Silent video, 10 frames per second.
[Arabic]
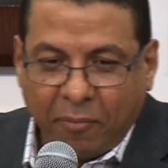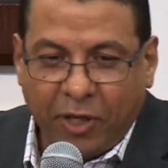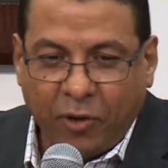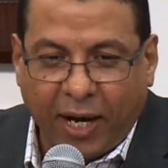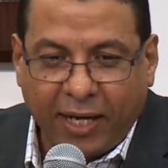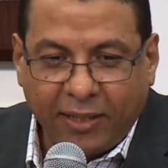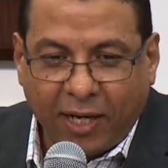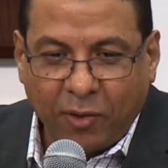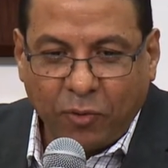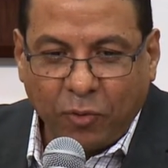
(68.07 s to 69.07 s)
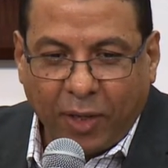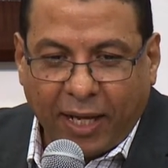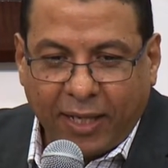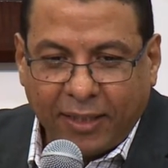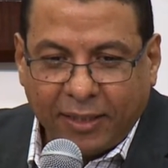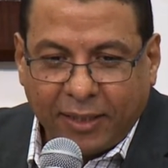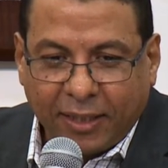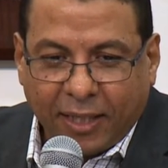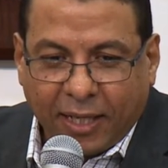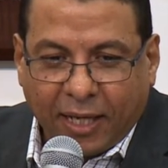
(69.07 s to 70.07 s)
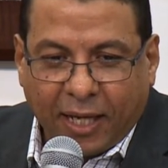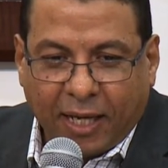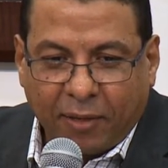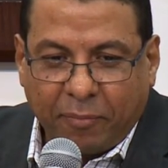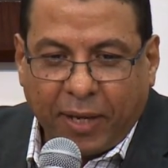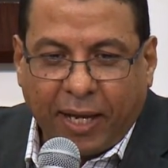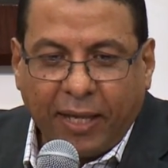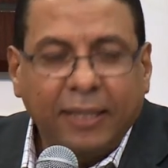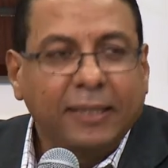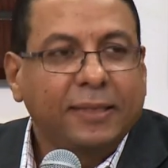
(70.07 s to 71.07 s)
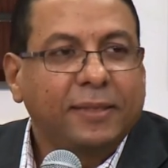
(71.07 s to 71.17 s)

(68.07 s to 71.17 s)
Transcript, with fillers: من يوحنا الأولى أربعة